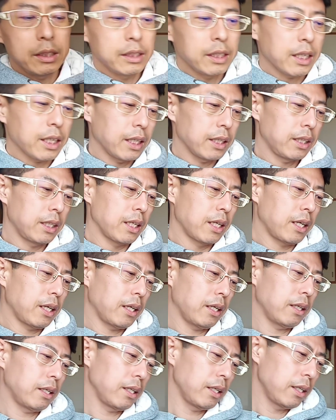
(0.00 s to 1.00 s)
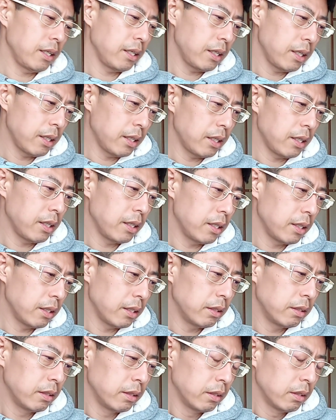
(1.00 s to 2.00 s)
なかったら、
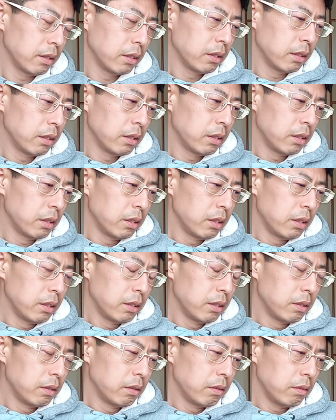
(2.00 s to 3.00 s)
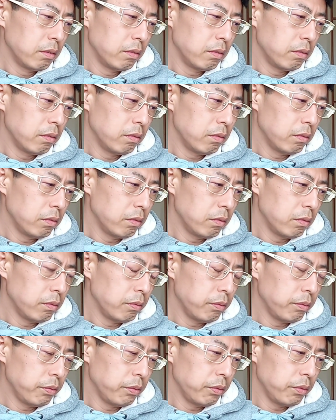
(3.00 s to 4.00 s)

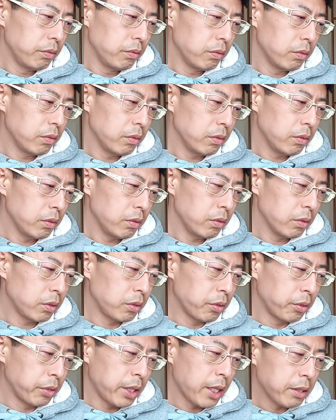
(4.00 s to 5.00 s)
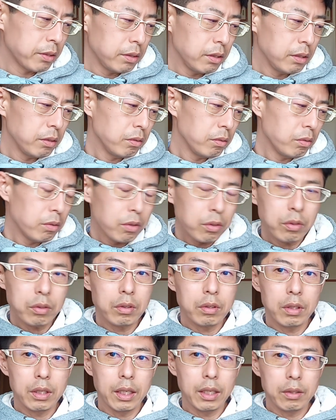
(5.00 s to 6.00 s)
えー、その楽天とロッ
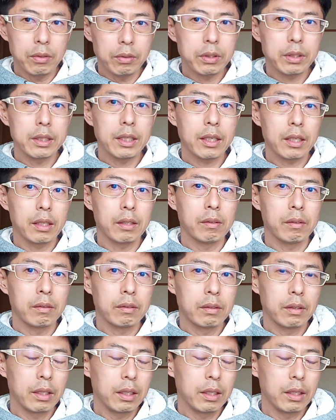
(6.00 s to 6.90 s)
テどちらかを、